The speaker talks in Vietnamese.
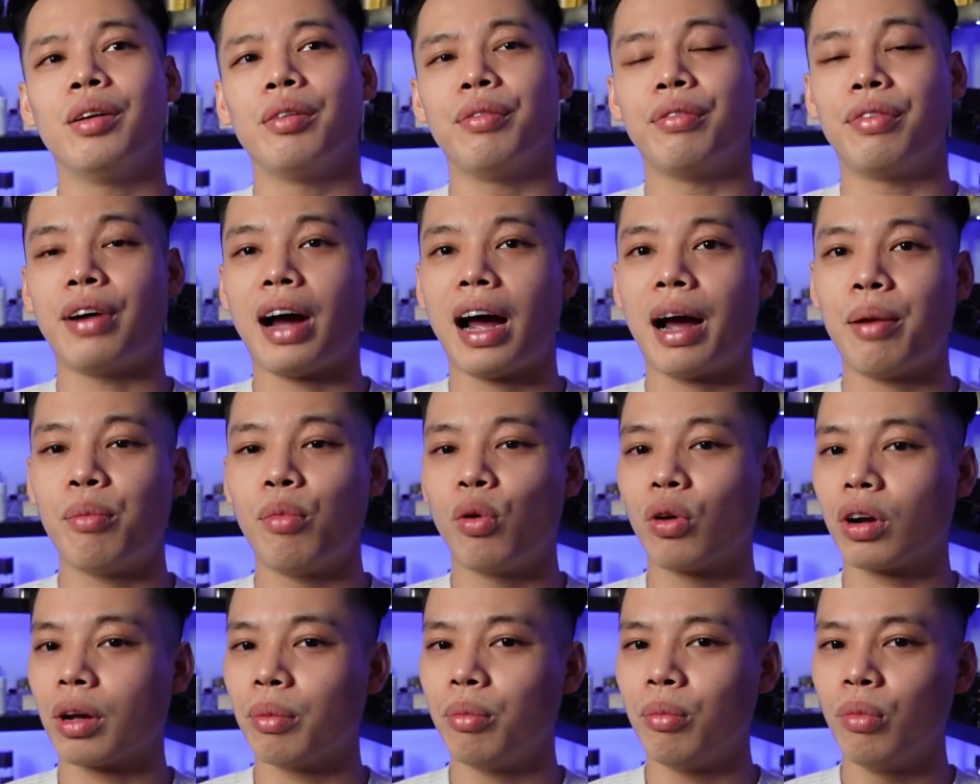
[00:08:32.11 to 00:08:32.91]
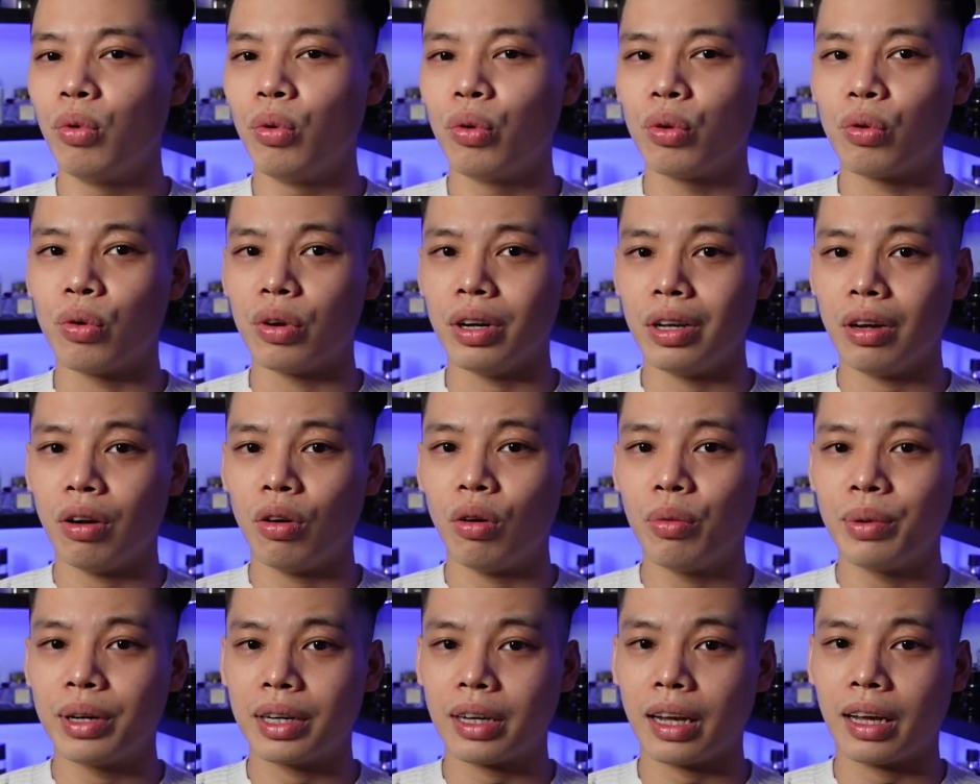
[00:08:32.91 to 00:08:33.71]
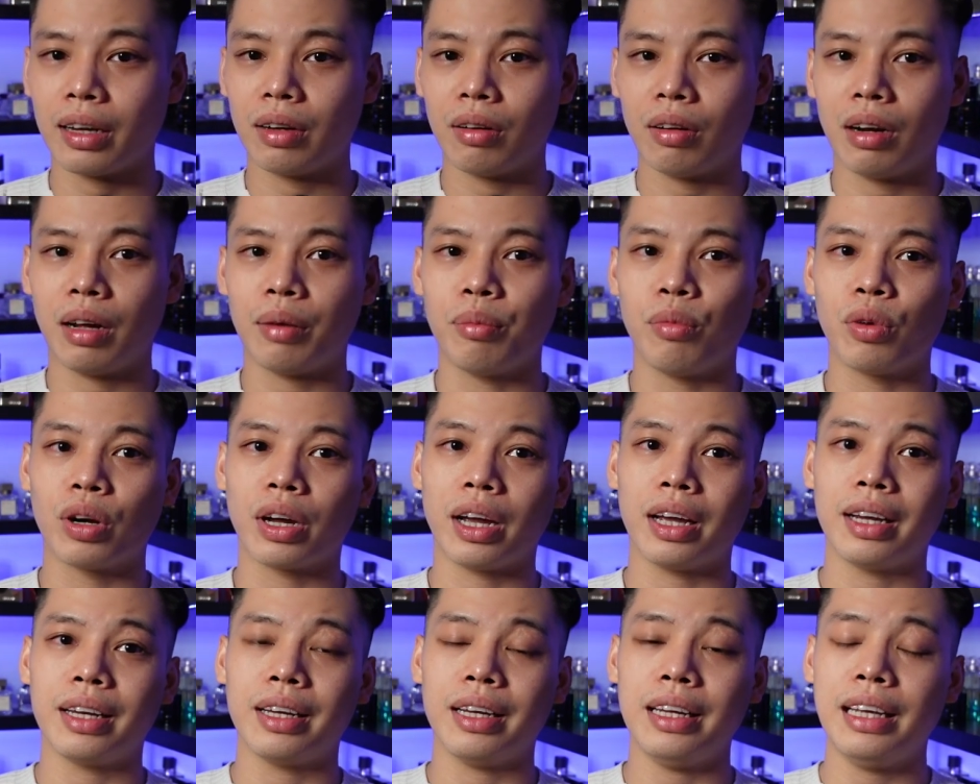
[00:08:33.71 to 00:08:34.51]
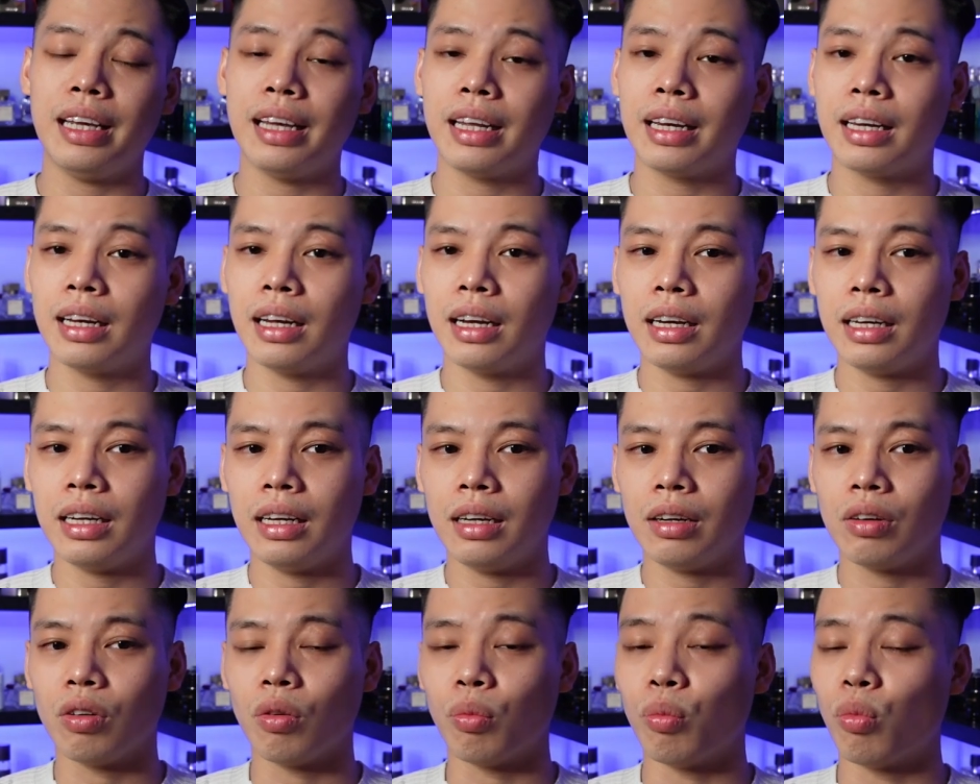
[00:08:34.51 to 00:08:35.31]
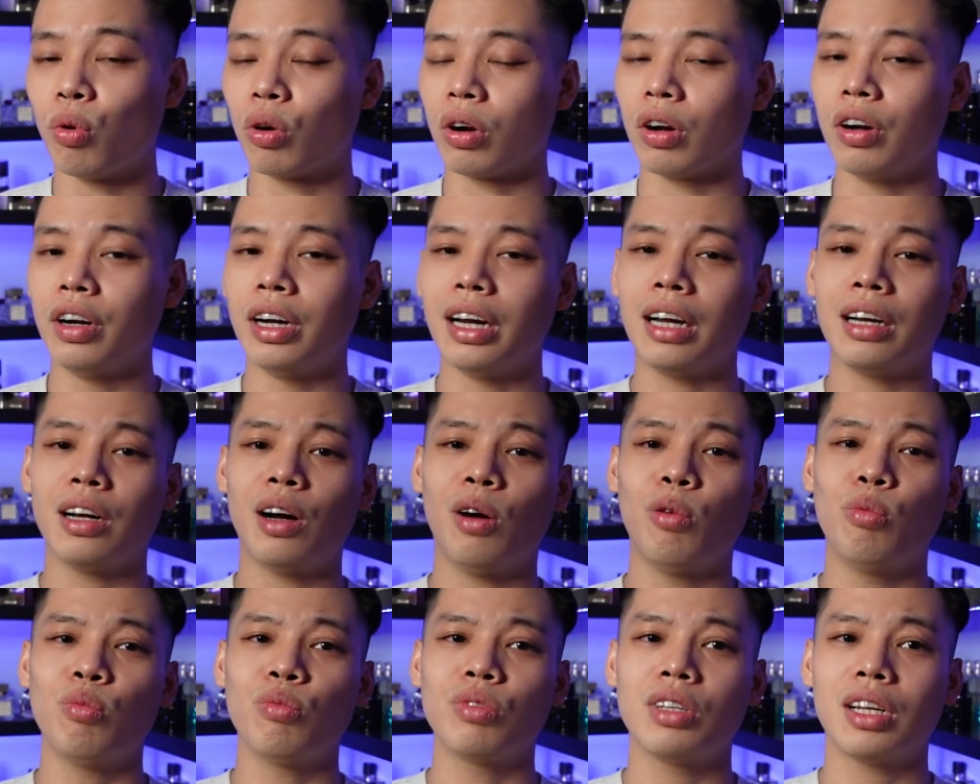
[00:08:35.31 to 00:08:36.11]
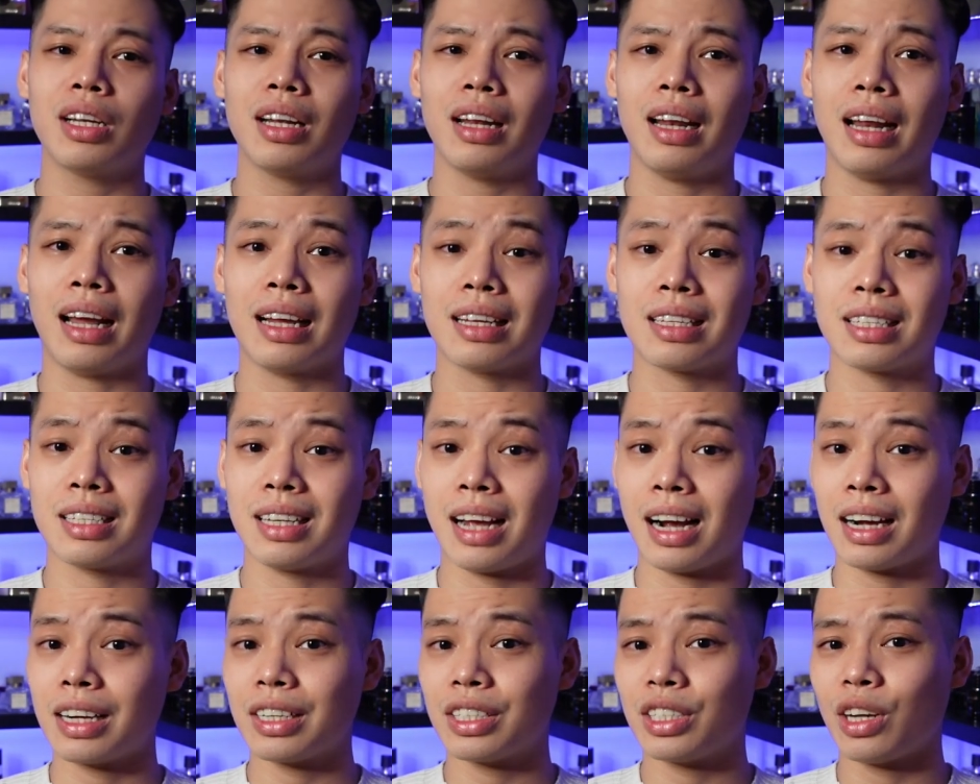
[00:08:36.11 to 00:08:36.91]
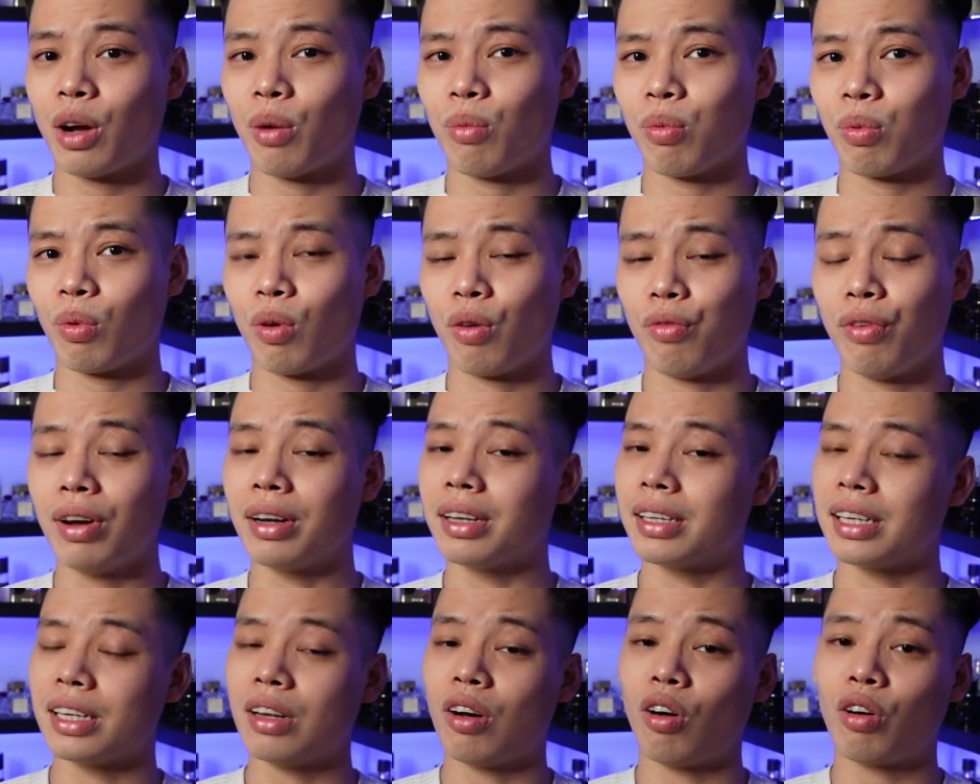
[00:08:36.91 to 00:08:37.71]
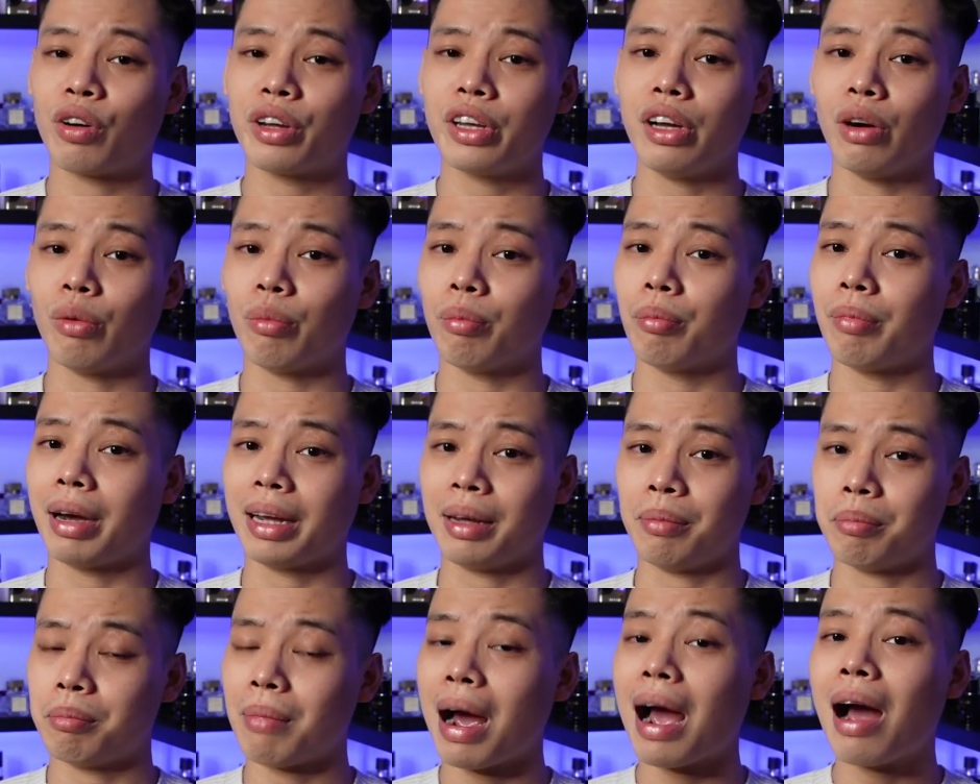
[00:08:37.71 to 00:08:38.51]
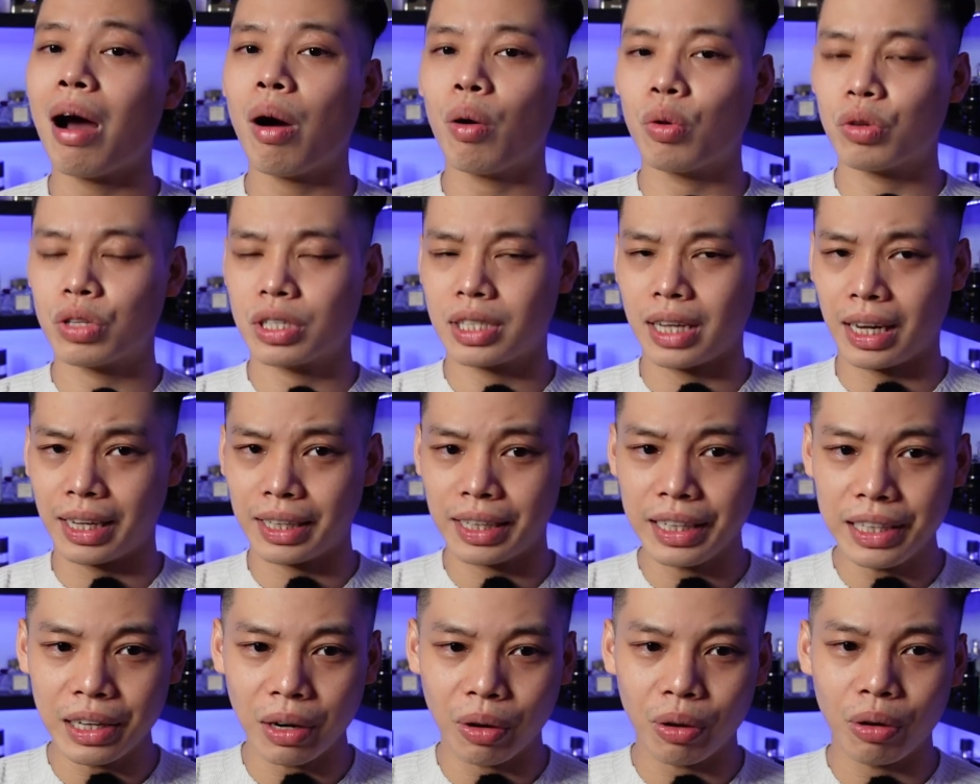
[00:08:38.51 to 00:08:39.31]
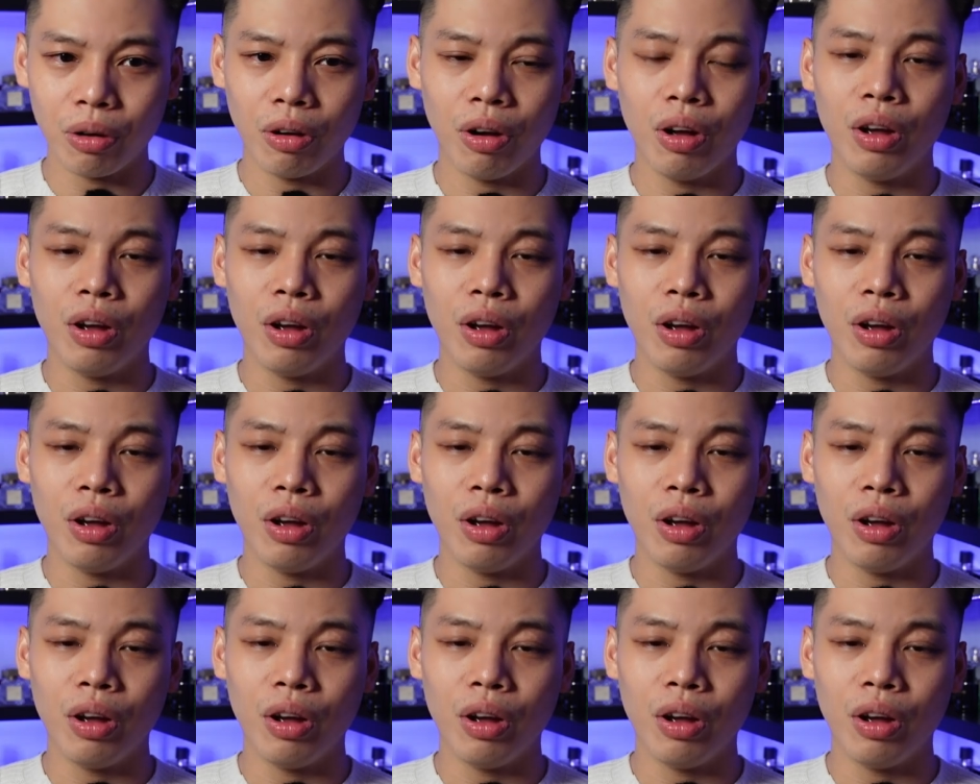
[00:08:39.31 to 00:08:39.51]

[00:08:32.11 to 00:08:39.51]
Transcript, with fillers: và một cái mùi của Dior Homme Intense nó là một cái DNA của một người đàn ông rất là sang trọng có phần gì đó kiểu bảnh bao sành điệu